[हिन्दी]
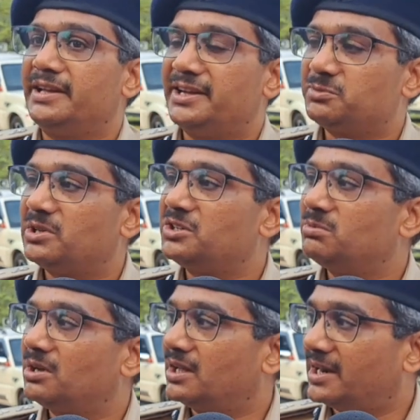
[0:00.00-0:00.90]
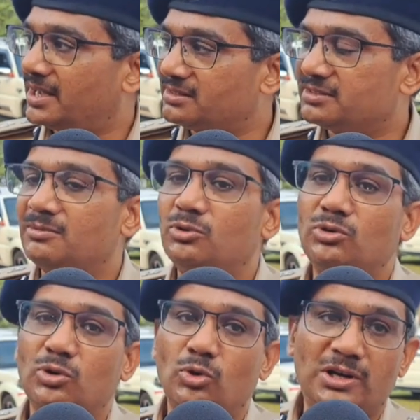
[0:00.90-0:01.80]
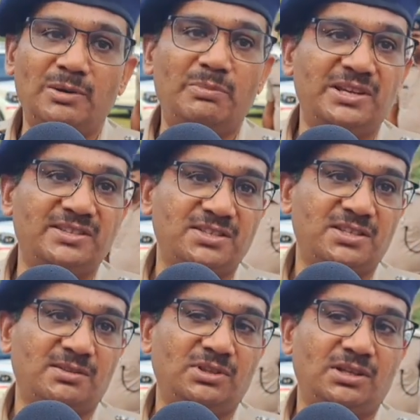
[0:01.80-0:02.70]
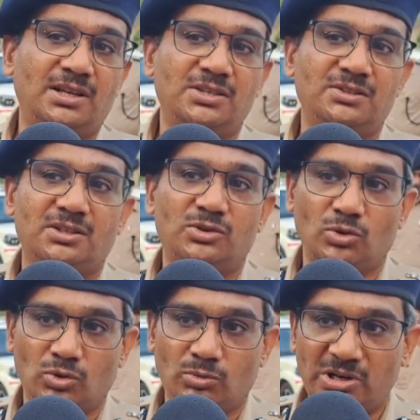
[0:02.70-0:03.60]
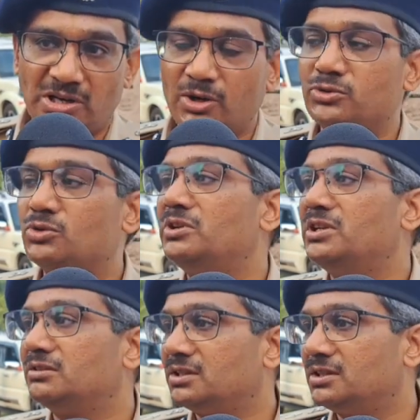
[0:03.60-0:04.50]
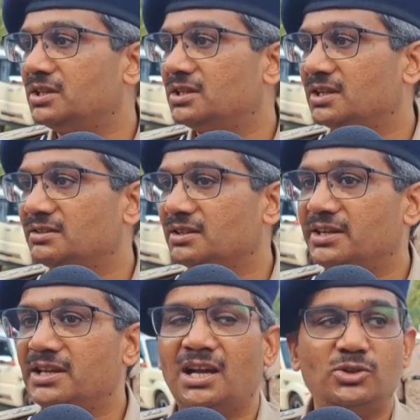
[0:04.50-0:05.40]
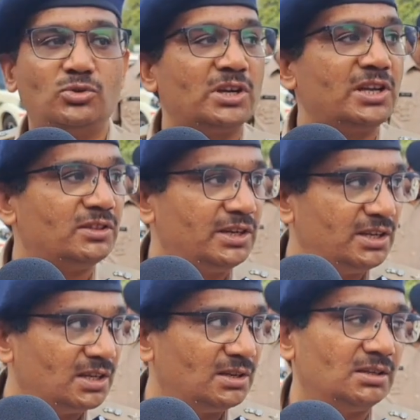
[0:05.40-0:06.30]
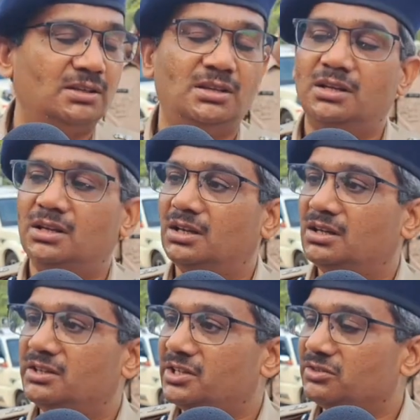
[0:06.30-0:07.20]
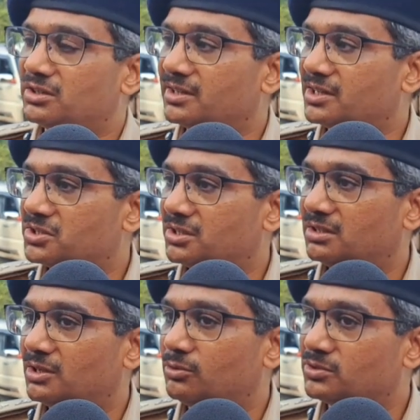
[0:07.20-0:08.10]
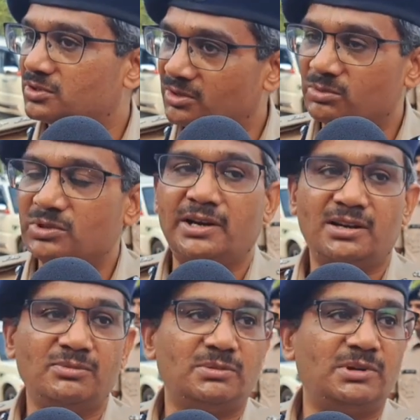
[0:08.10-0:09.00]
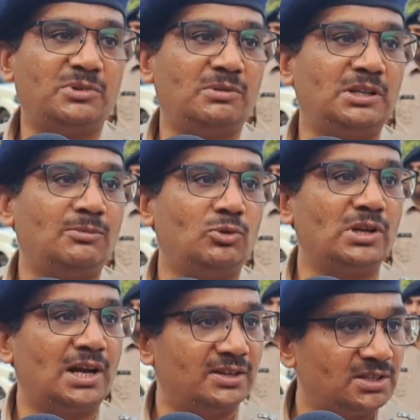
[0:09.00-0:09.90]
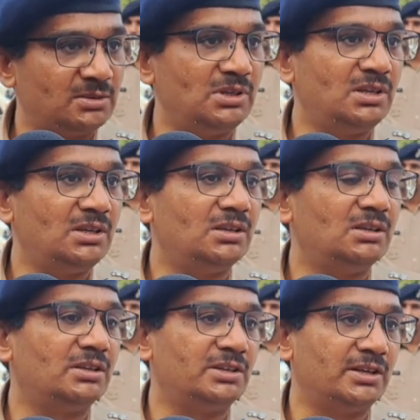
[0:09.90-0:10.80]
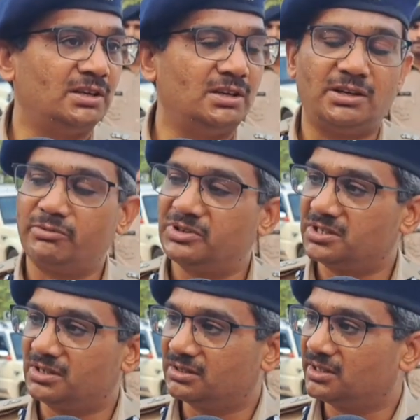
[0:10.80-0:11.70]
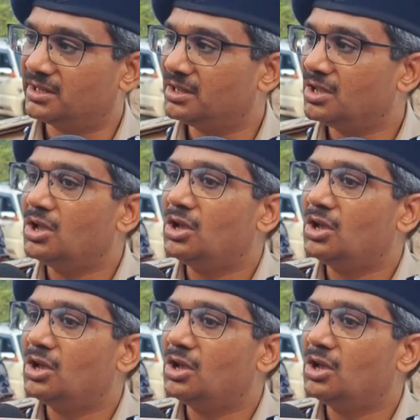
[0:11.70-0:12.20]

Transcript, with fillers: गेट्स पर इस बार अलग से हम लोग लोकल पीए सिस्टम दे रहे हैं जिससे जो भीड़ है उसको नियंत्रित किया जा सके यहाँ जो केंद्रीय नियंत्रण कक्ष अच्छा रहता है उसके कार्यक्रम समाप्ति के बाद हम लोग यहाँ से भी रिक्वेस्ट करते हैं